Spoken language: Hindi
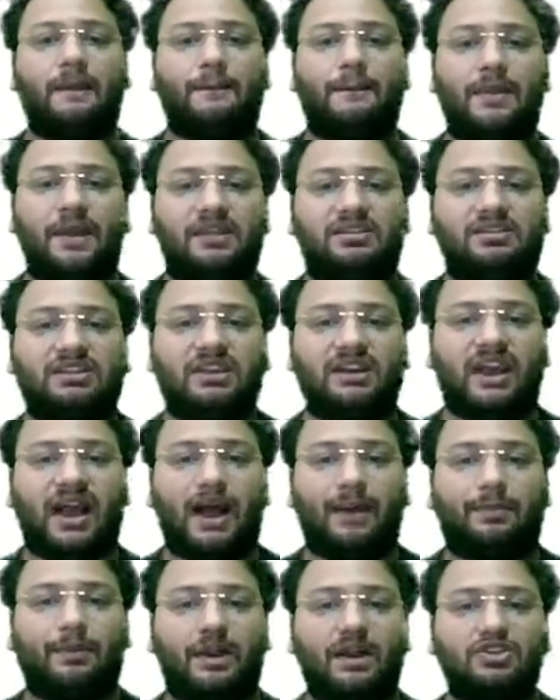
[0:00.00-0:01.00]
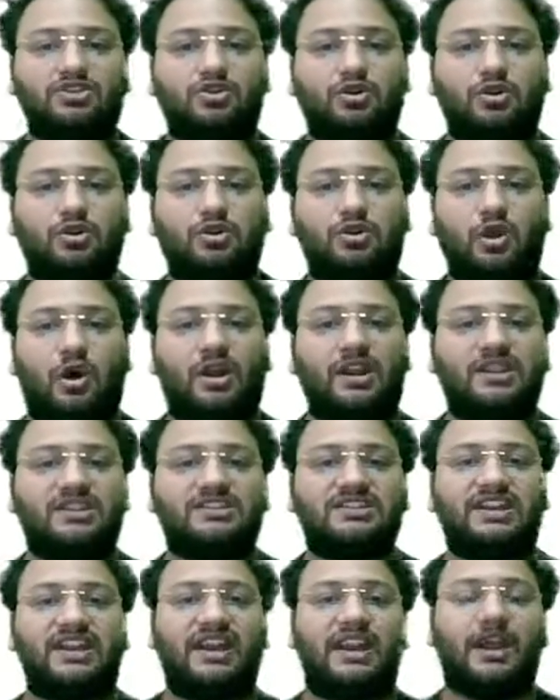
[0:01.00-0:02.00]
बेसिक आपका जो नॉलेज
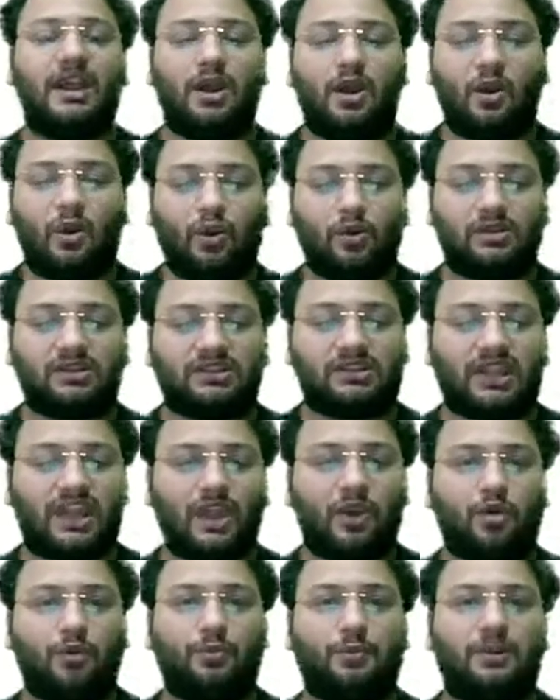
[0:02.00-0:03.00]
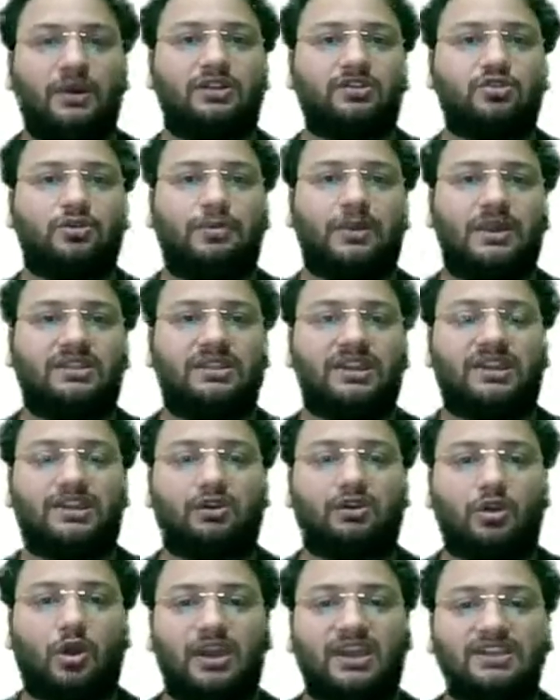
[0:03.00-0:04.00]
है उसके ऊपर जो बेसिक
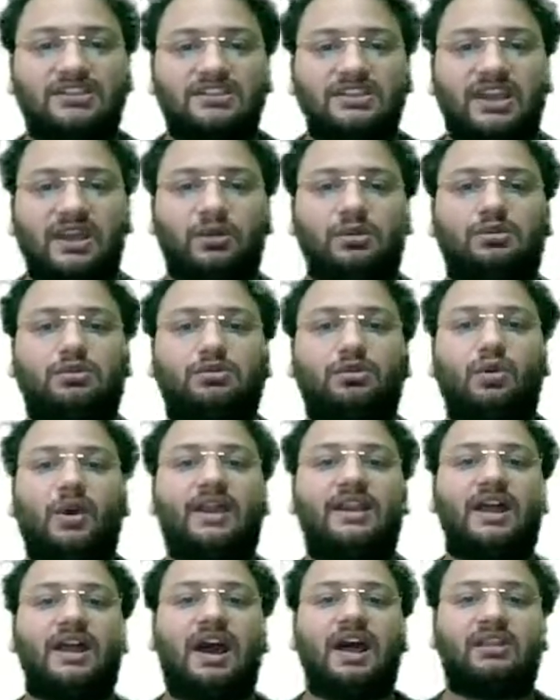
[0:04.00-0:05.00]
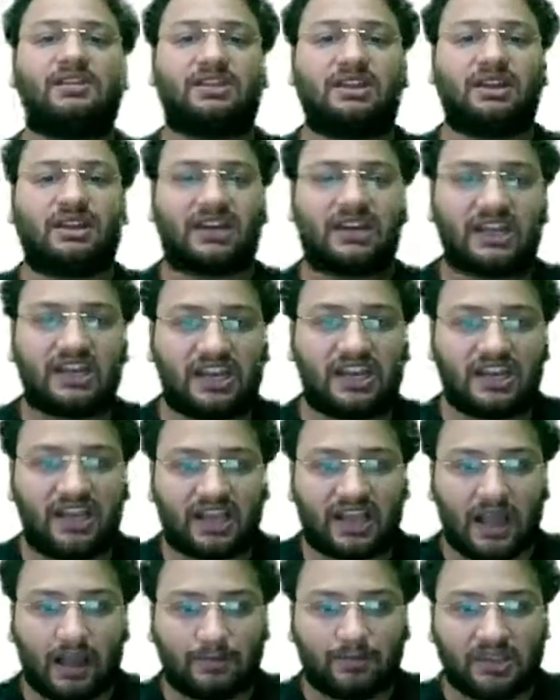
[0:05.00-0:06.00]
नॉलेज है उसको एनहांस करने के लिए
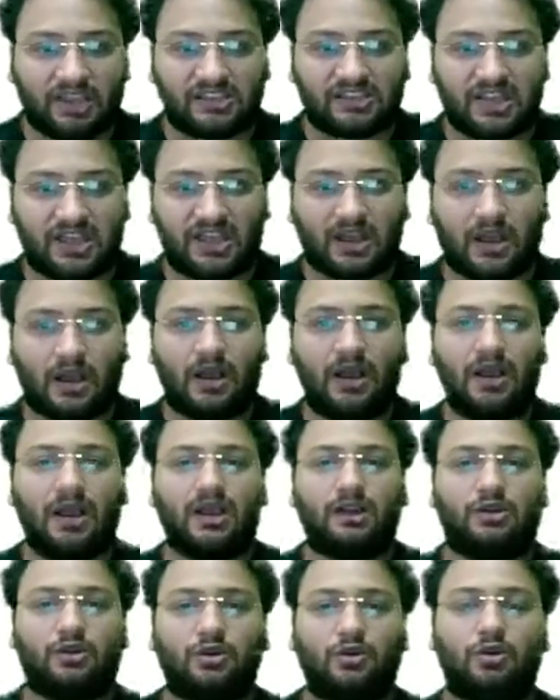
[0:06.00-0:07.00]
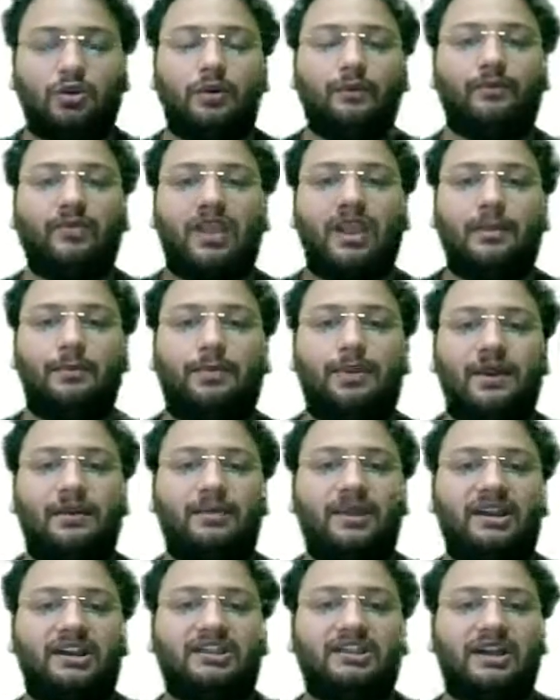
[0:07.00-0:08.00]
काम किया जाएगा टू
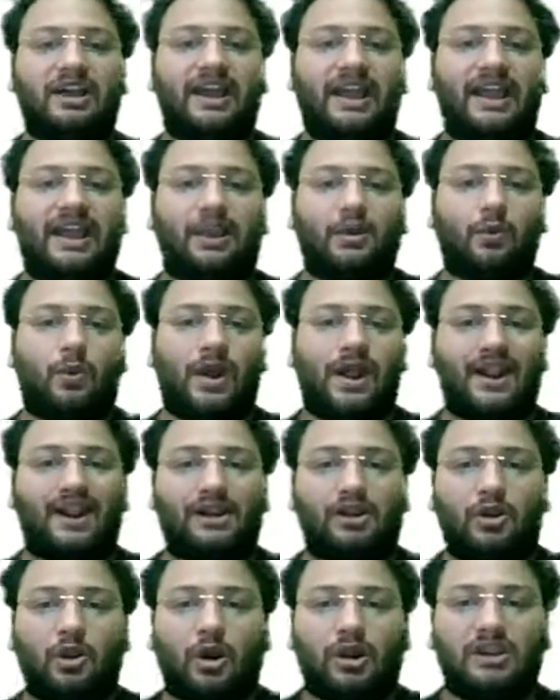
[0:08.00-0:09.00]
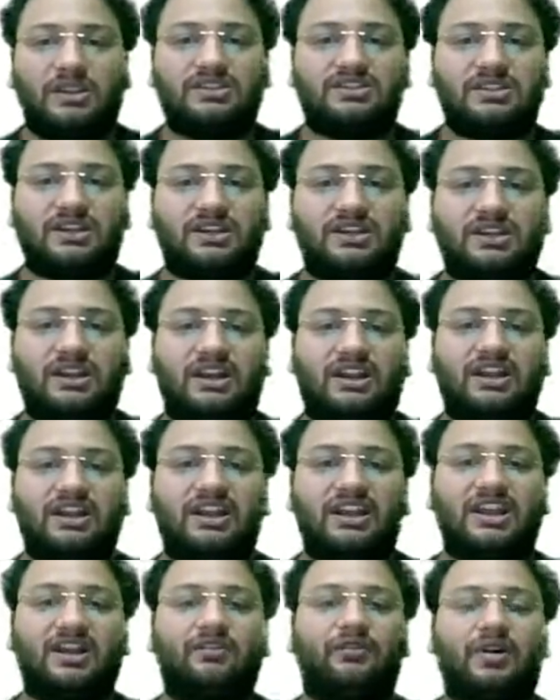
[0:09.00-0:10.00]
इम्प्लीमेंट द एक्वायर्ड नॉलेज इन द
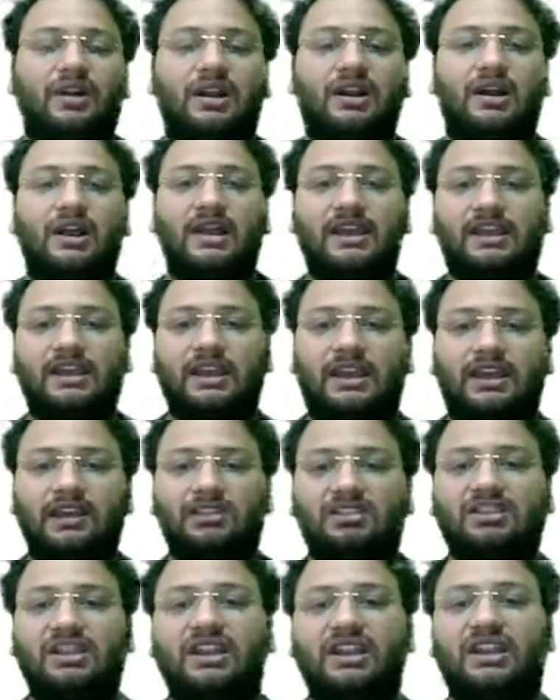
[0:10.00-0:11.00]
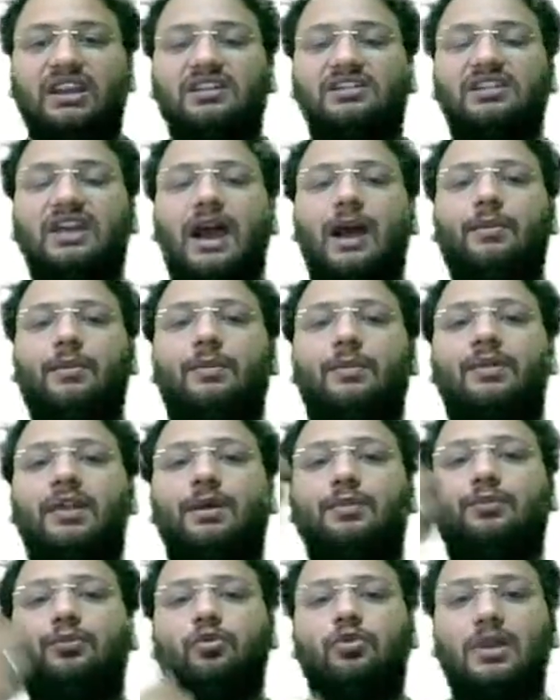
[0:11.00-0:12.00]
रियल वर्ल्ड कि किस तरीके से आप
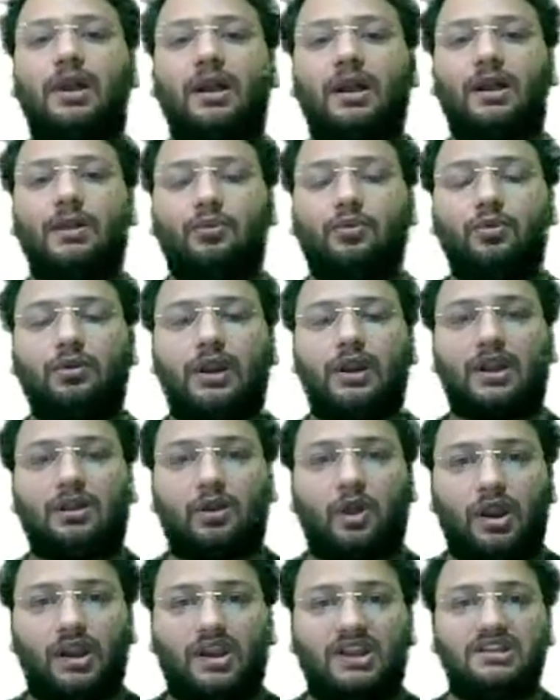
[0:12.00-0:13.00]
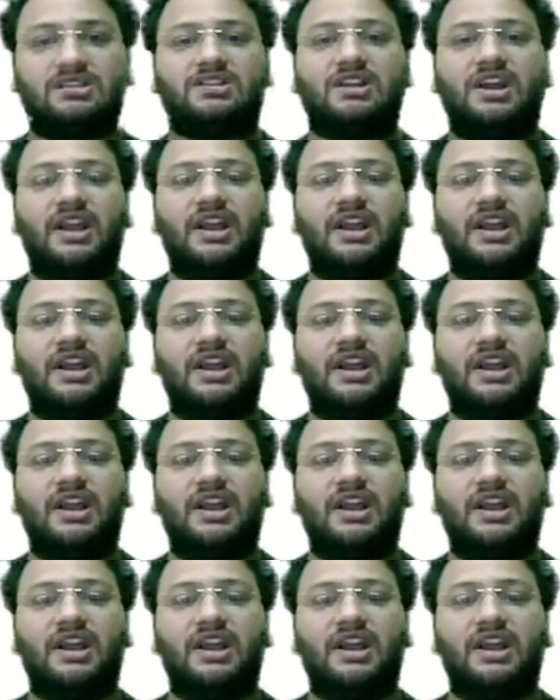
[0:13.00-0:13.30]
अपना पूरा का पूरा नॉलेज